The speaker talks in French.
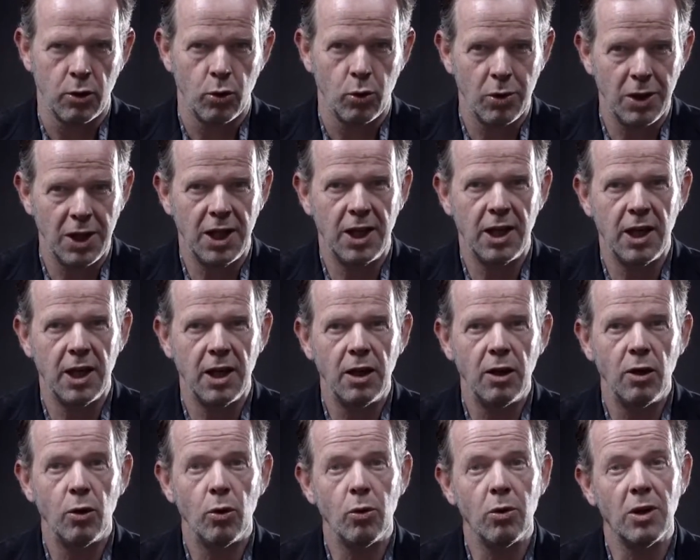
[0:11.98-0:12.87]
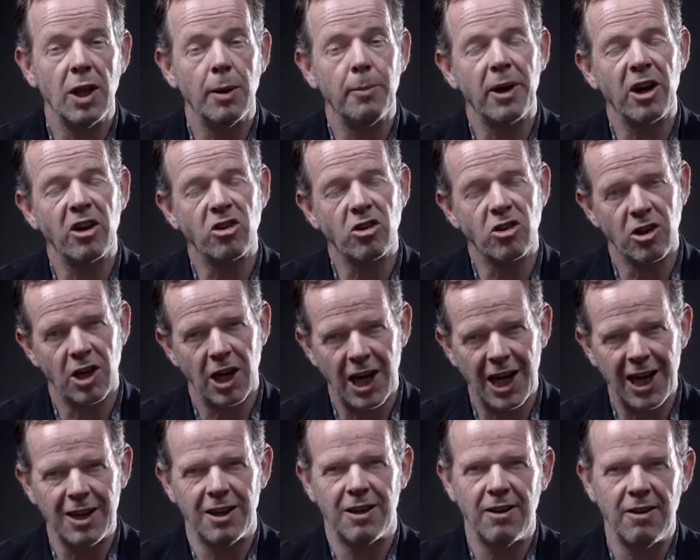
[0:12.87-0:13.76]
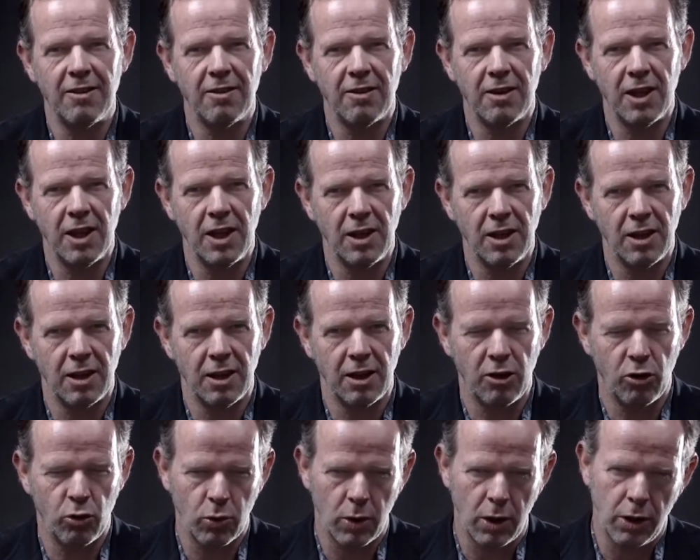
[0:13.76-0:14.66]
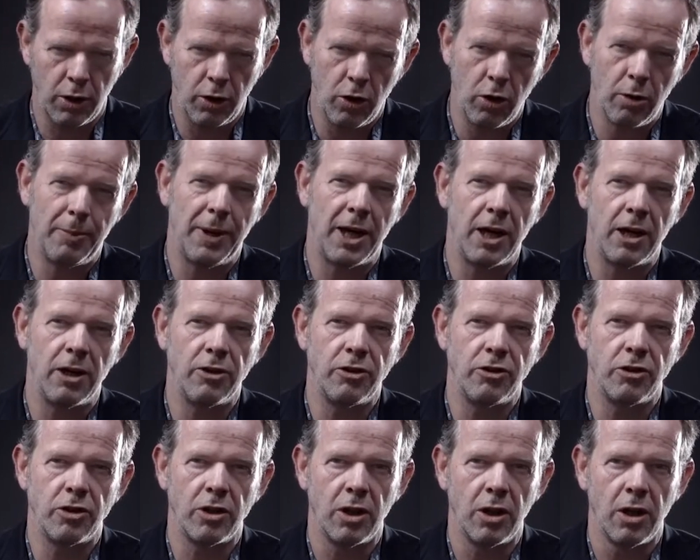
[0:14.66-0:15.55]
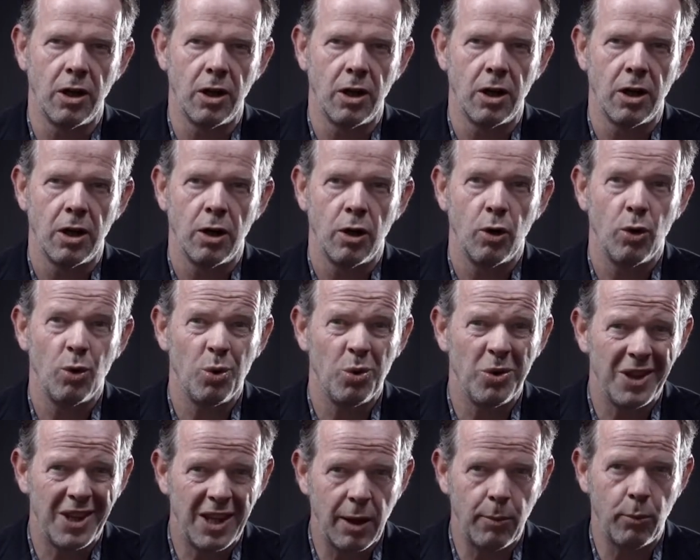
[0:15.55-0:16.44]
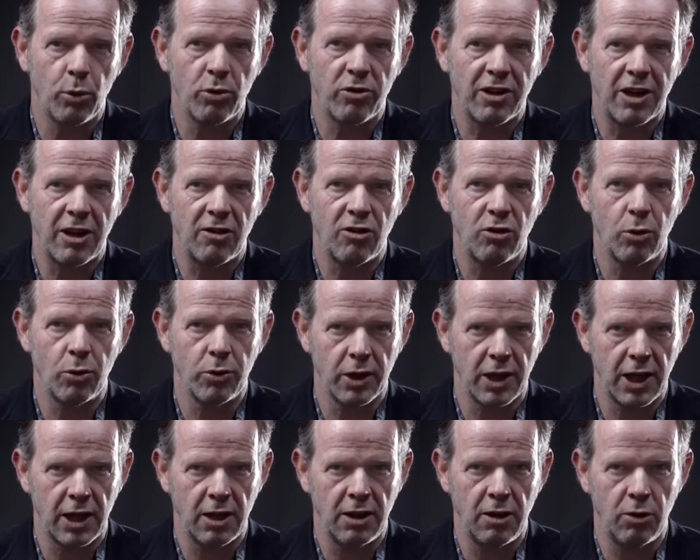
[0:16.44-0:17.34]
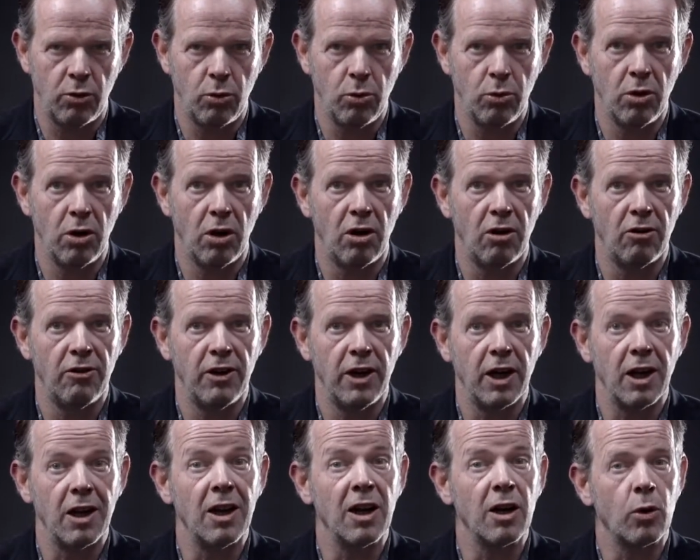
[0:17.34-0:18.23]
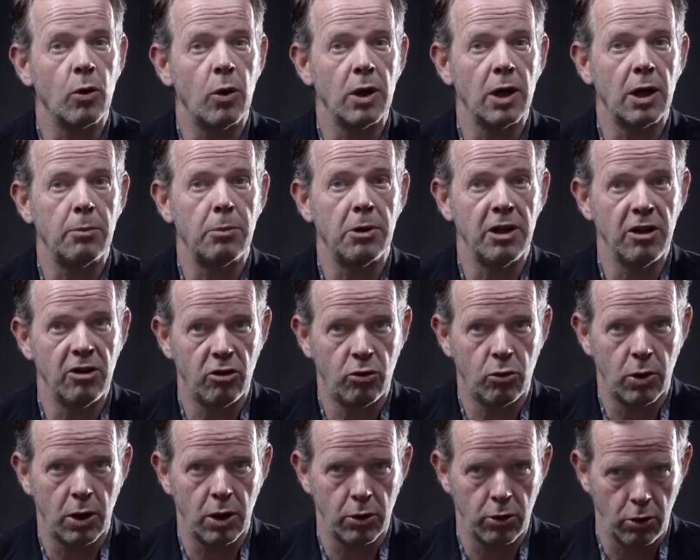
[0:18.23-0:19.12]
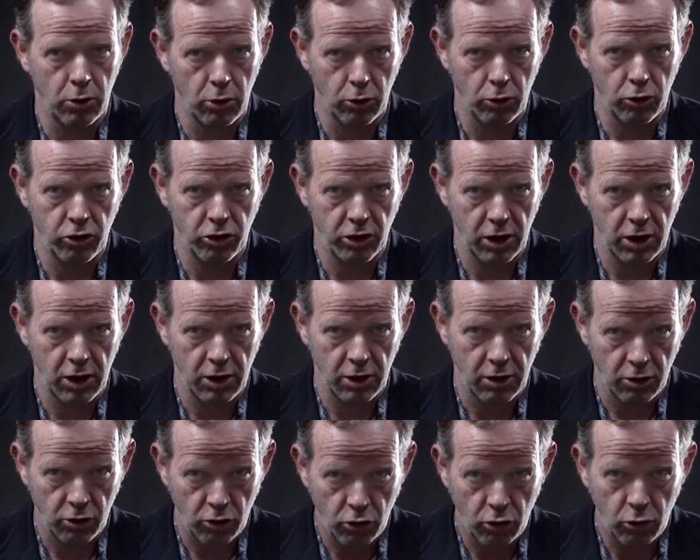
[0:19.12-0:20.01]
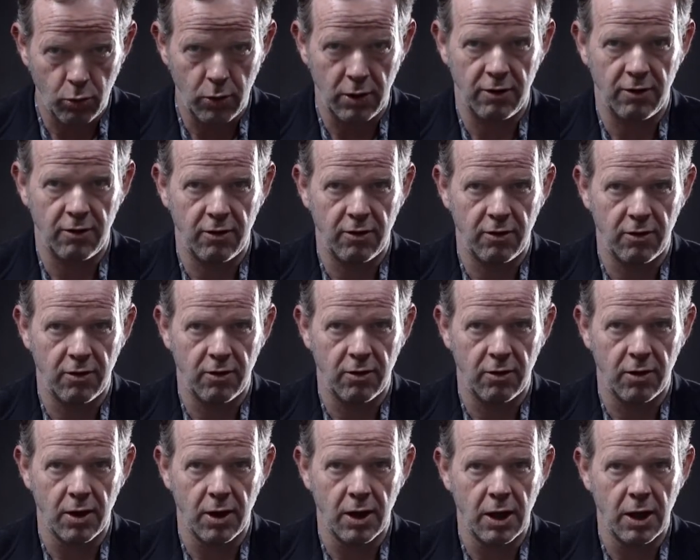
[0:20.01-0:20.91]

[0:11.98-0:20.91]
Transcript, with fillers: Une idée, une démarche artistique qui soit un hommage, une démonstration de gratitude envers l'incroyable histoire de l'horlogerie suisse.